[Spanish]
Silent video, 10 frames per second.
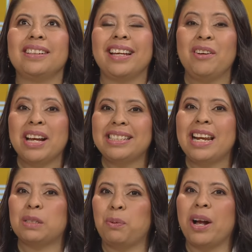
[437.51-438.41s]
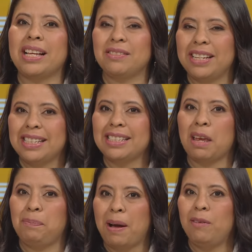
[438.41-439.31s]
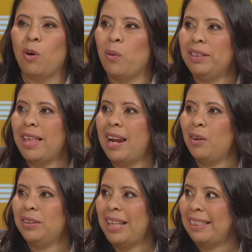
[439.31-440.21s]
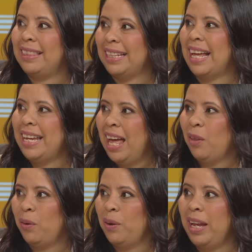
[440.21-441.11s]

creo que es de las pocas veces que Pablo cuenta algo tan detallado.